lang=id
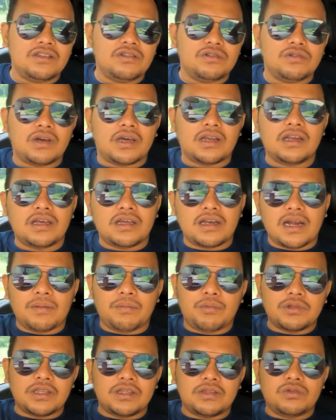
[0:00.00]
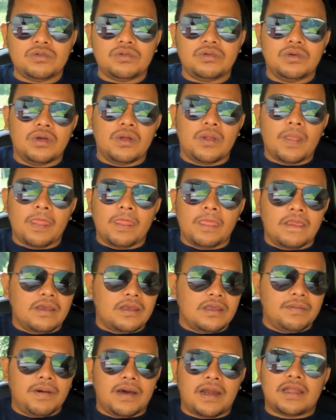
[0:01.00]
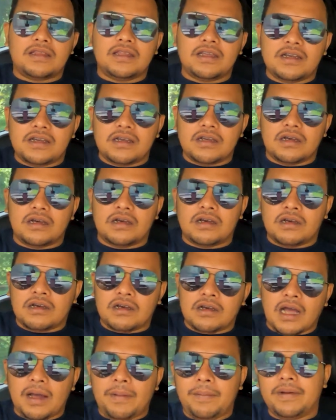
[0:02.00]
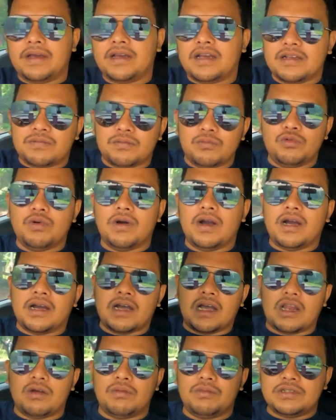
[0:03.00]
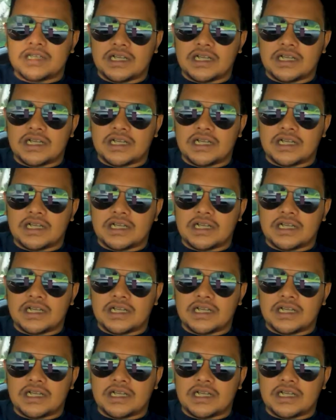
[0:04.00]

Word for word: karena gitu, karena knalpot itu ibaratnya eh, apa ya gas buang